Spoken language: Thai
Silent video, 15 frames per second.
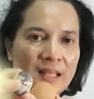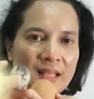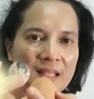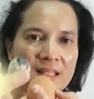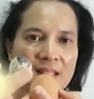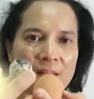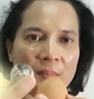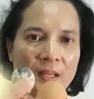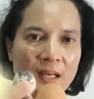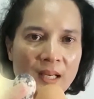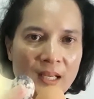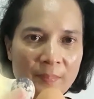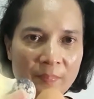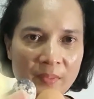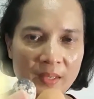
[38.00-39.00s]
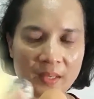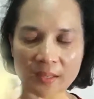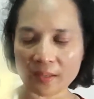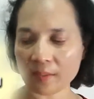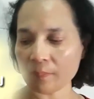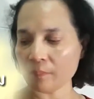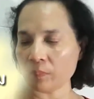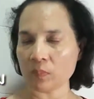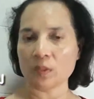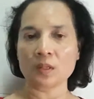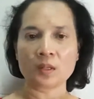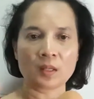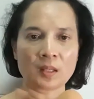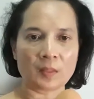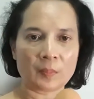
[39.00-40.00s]
ห้าสิบกรัมนะคะ
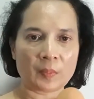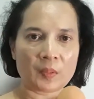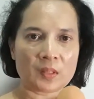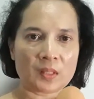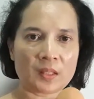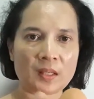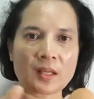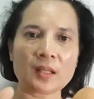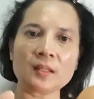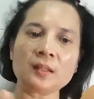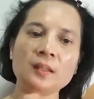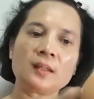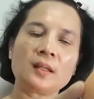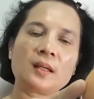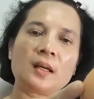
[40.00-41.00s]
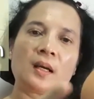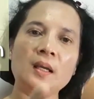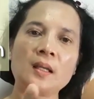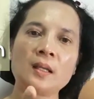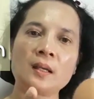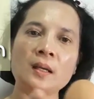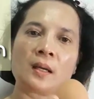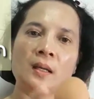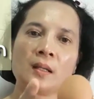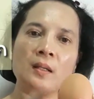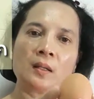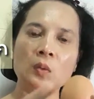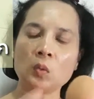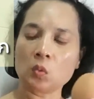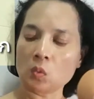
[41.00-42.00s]
เพราะฉะนั้นไข่ไก่
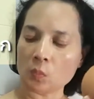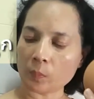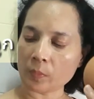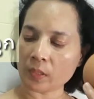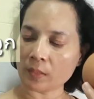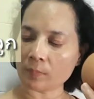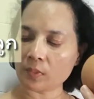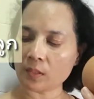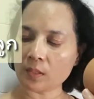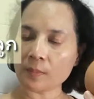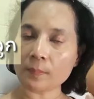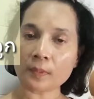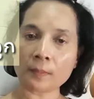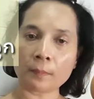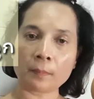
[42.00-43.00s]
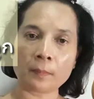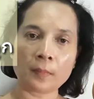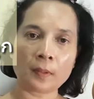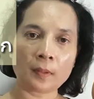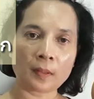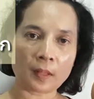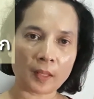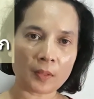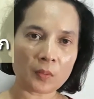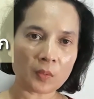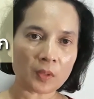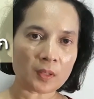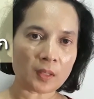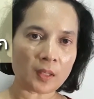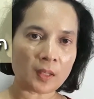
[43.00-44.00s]
หนึ่งลูกเปรียบเทียบกับไข่น
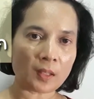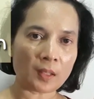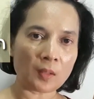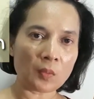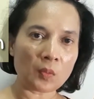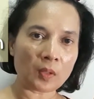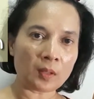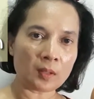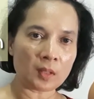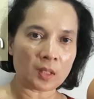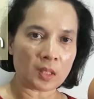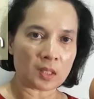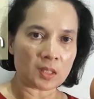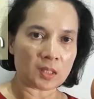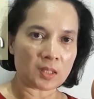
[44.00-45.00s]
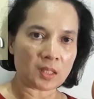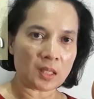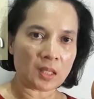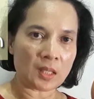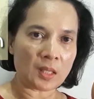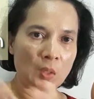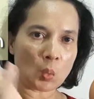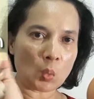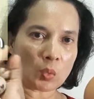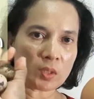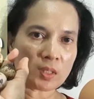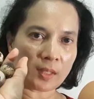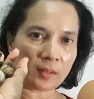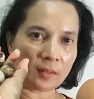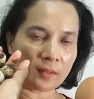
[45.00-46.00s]
กกระทากี่ลูกสี่ลูก
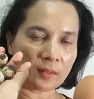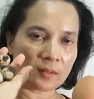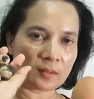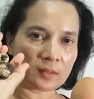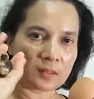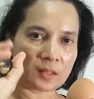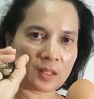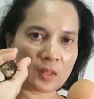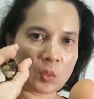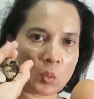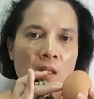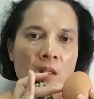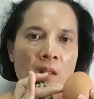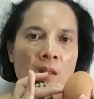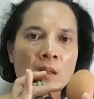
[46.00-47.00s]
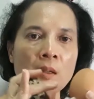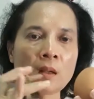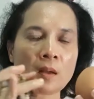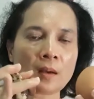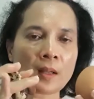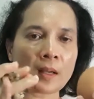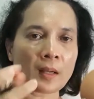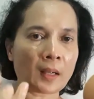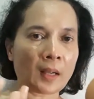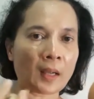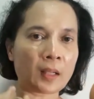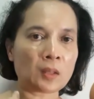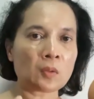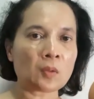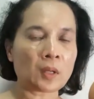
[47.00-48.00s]
เชียสี่ลูกร่างกา
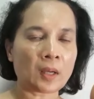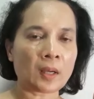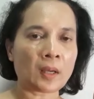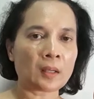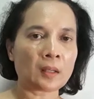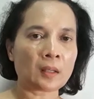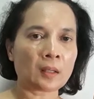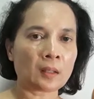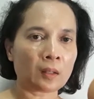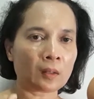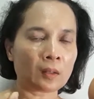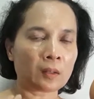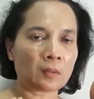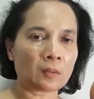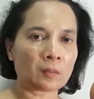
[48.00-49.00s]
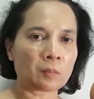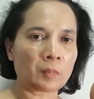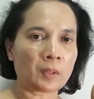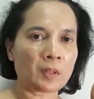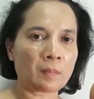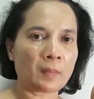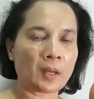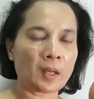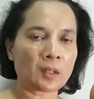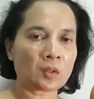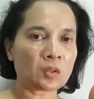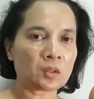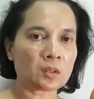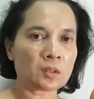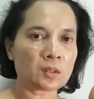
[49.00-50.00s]
ยต้องการนะคะปริมาณ
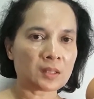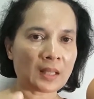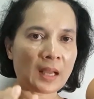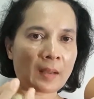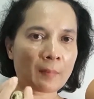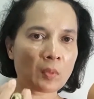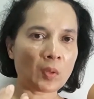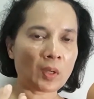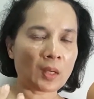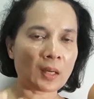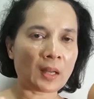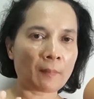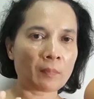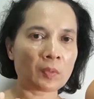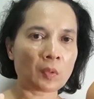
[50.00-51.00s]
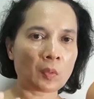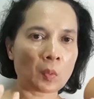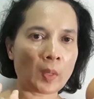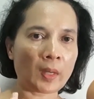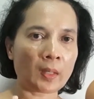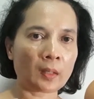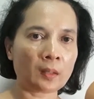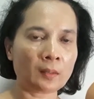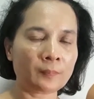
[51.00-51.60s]
ก็คือสามร้อยกรัมต่อวัน